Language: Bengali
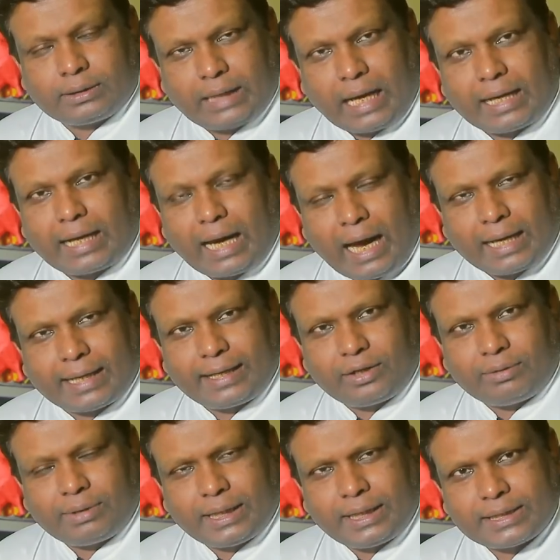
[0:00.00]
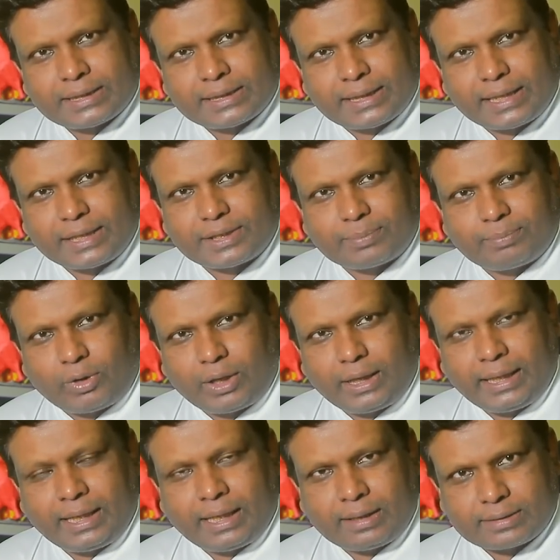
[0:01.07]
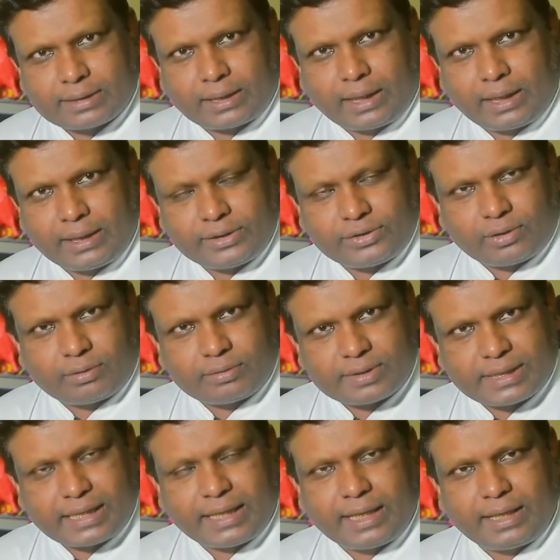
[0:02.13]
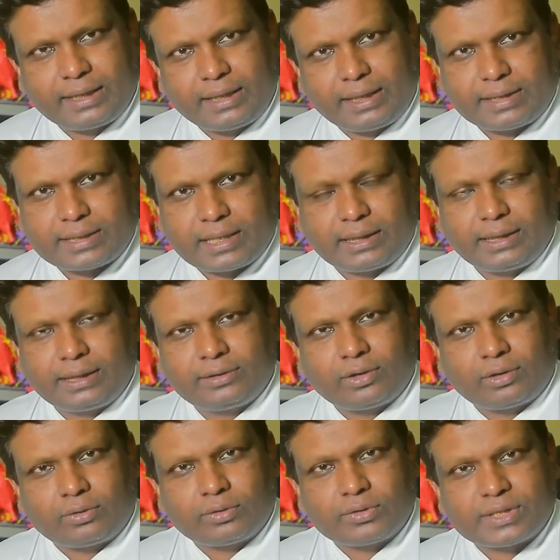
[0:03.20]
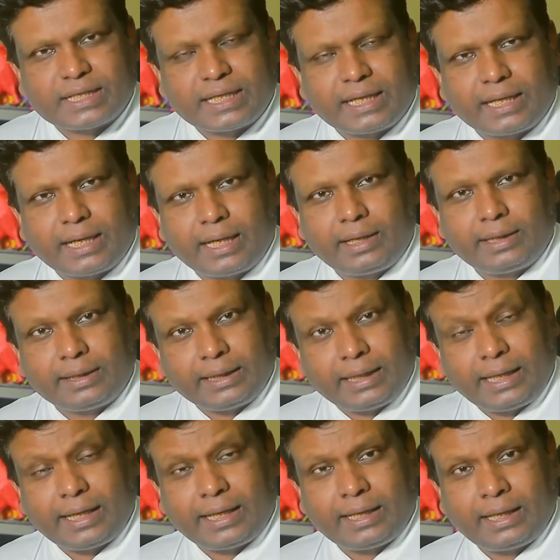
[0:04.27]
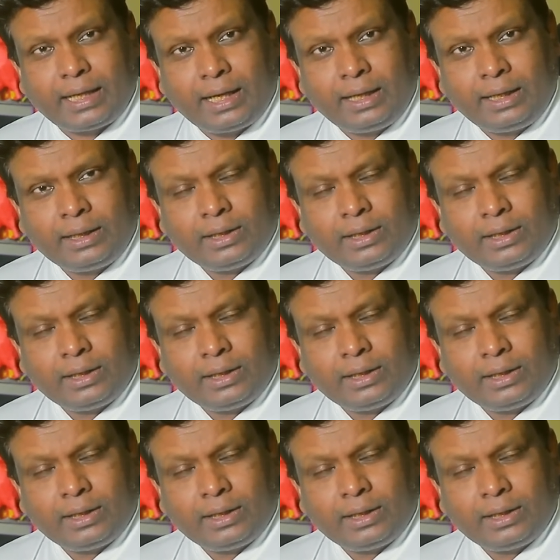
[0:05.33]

তার আগের ওভারে শেষ বলে হাসান আলী যখন সিঙ্গেল নিতে চাইলেন তখন সিঙ্গেল নিলেন না